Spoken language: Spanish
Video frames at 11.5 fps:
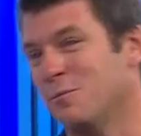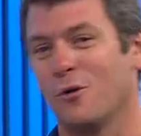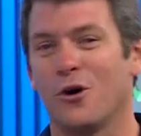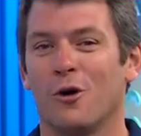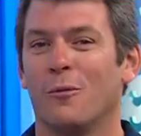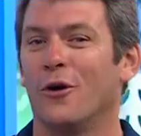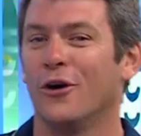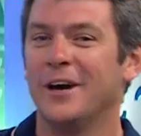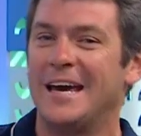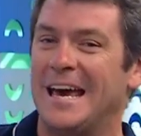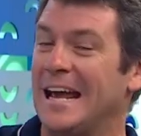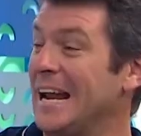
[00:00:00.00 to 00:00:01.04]
un poco como
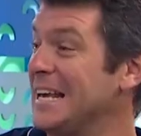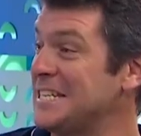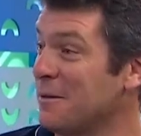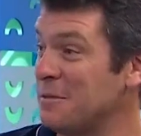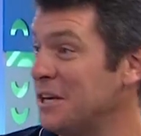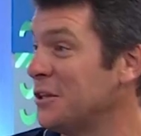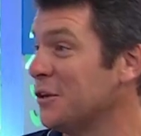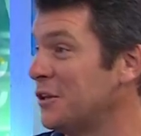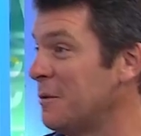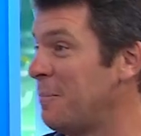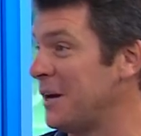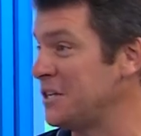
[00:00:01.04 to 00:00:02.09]
el lanzamiento de
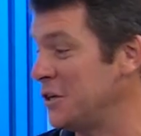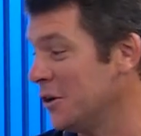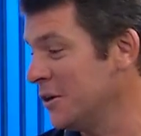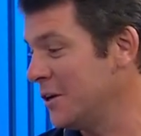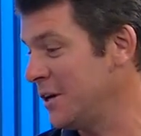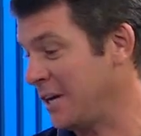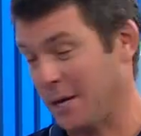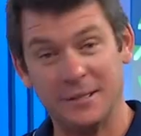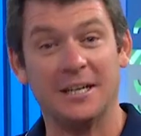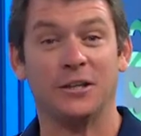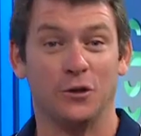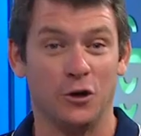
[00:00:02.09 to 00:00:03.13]
este espacio que va a
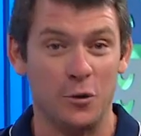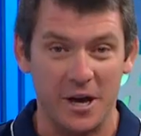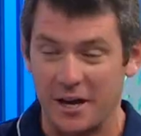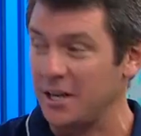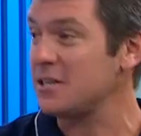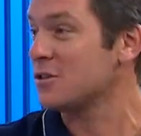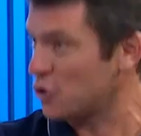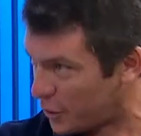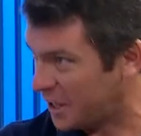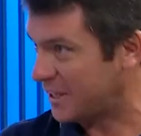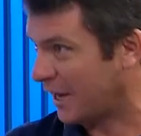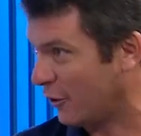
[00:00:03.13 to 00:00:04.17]
estar todos los viernes
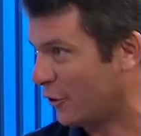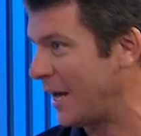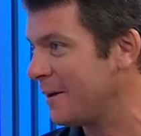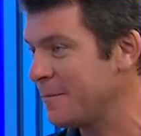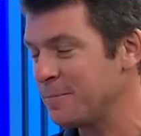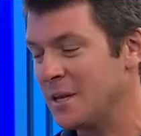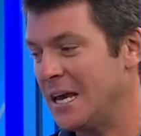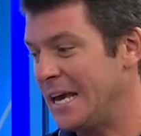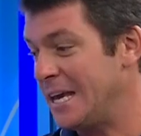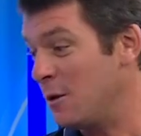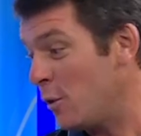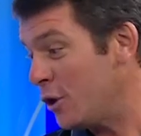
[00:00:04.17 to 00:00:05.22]
sobre esta hora.
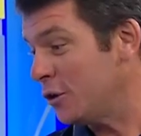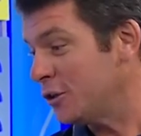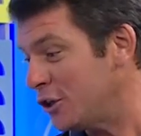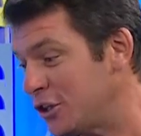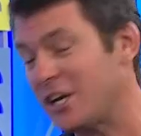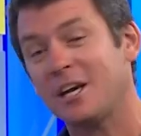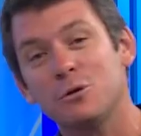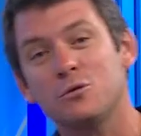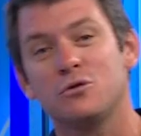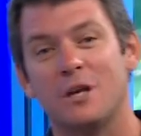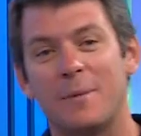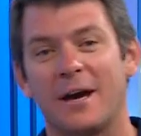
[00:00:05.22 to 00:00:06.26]
Y bueno, hoy trajimos
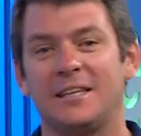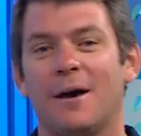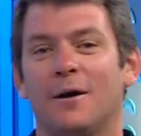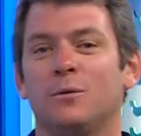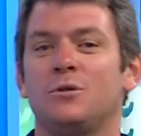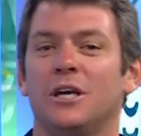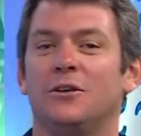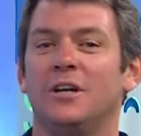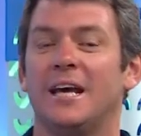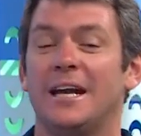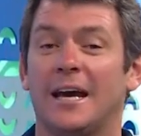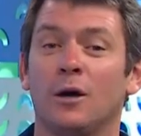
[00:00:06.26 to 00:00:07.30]
un tema que estaba anunciando
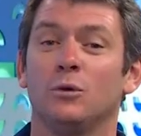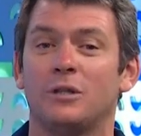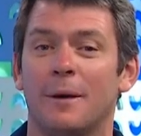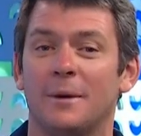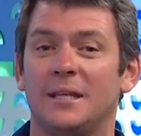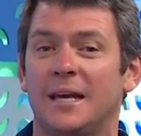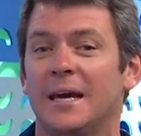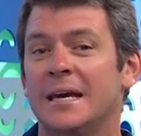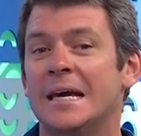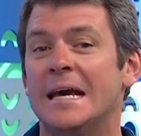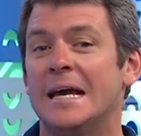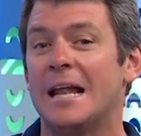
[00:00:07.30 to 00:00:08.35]
Eliana, que es justamente
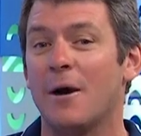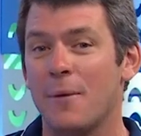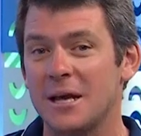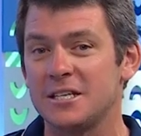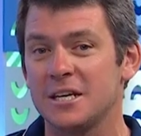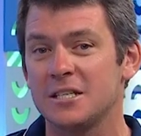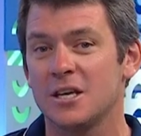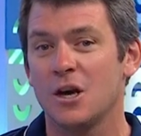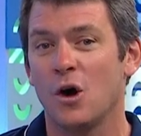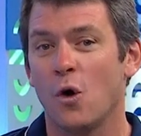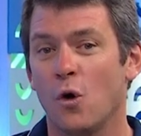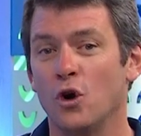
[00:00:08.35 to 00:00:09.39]
las bases
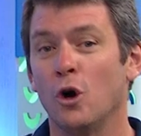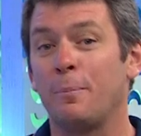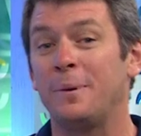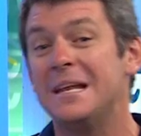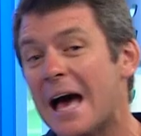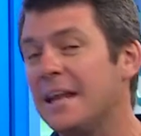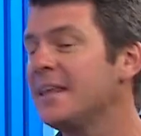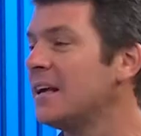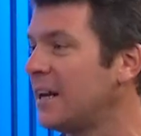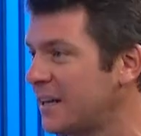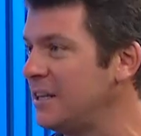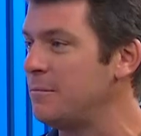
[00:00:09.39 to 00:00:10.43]
o los pilares
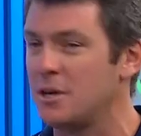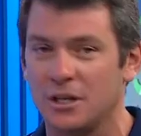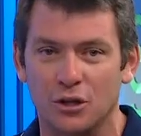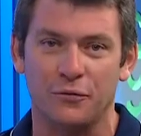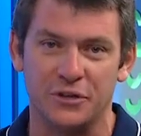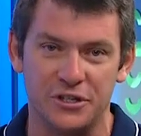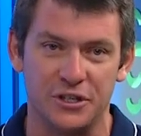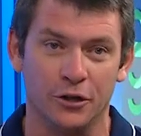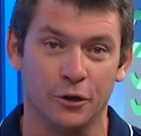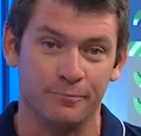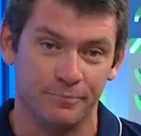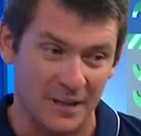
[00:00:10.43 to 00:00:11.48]
del rendimiento físico.